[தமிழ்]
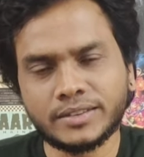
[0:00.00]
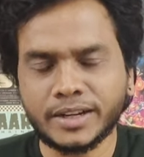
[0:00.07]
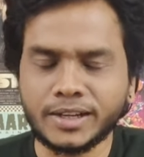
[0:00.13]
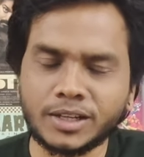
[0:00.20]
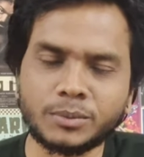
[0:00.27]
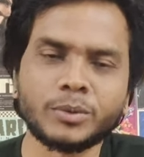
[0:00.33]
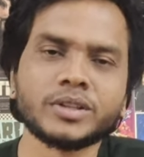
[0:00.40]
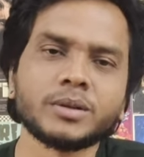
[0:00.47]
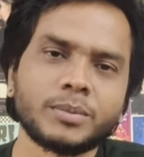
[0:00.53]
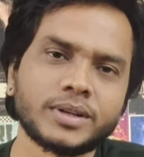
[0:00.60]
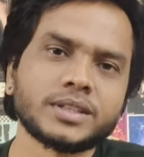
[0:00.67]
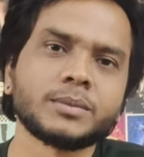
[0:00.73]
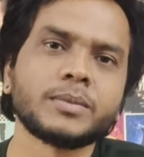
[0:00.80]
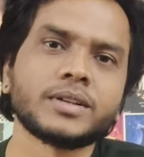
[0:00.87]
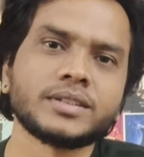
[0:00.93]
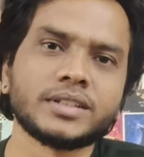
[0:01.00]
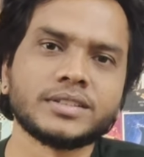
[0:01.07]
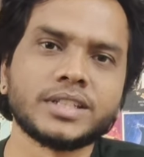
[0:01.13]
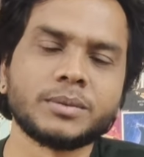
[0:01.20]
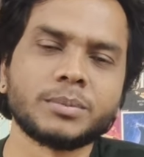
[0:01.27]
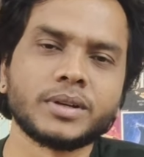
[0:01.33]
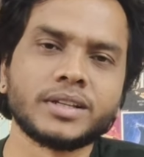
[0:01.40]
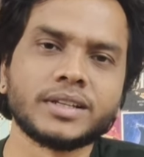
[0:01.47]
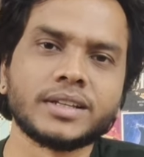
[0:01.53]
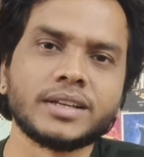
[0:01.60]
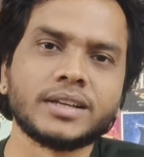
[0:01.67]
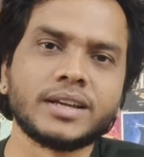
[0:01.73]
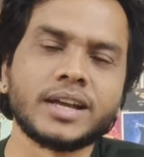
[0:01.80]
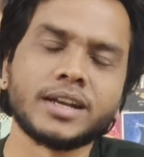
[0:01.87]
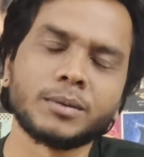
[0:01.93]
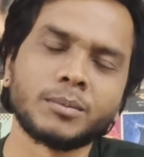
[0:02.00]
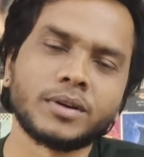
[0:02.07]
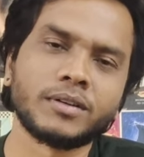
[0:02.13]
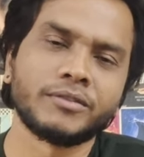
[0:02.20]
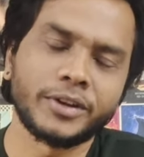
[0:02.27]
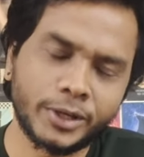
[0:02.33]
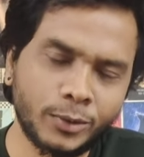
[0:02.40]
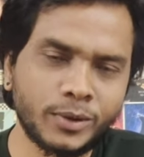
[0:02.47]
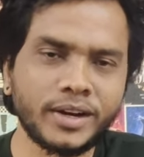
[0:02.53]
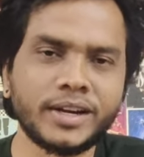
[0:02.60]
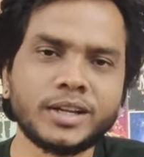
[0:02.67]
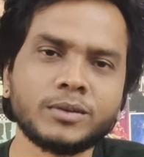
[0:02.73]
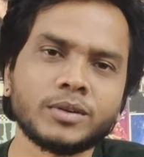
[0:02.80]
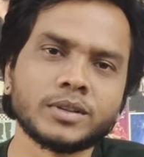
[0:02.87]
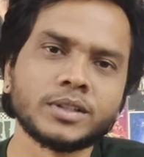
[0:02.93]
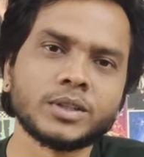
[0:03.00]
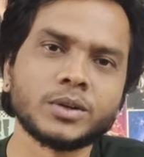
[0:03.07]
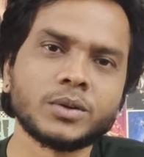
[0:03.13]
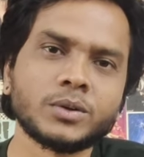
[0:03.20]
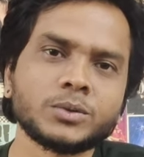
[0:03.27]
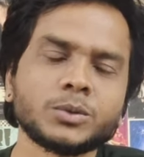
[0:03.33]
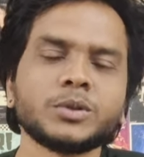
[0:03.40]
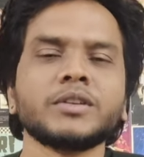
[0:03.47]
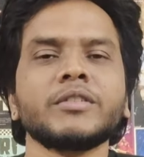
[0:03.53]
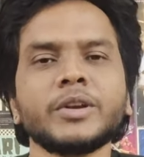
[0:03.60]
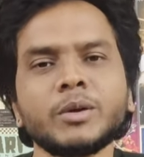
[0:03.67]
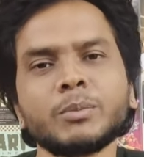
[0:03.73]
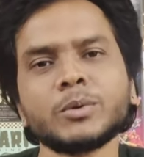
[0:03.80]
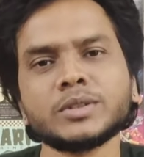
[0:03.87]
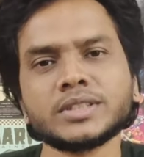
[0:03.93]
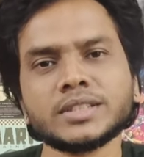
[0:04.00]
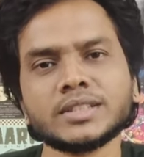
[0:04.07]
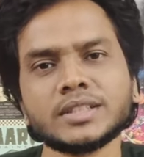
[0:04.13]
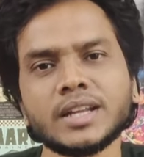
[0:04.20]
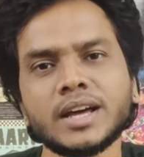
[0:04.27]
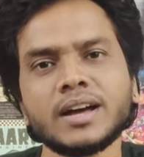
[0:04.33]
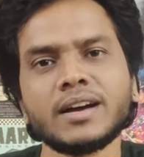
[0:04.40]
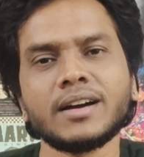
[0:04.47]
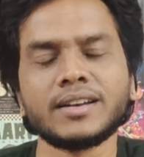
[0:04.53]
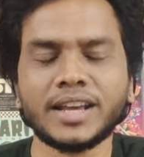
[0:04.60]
தேட்டருக்கு போய் இந்த படத்தை பார்த்து என்ஜாய் பண்ணுங்கள் அண்ட் நம்ம வீடியோட எண்டுக்கு வந்துட்டோம் ஸோ இந்த வீடியோ பிடிச்சிருந்ததுன்னா